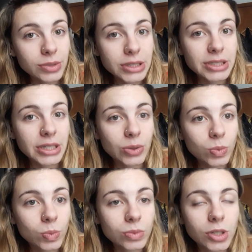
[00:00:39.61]
então
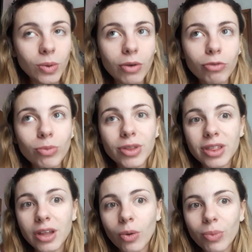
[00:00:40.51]
não é um filme
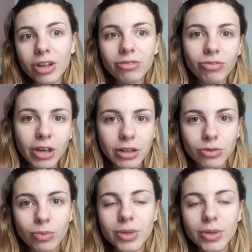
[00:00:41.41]
tão bem feito,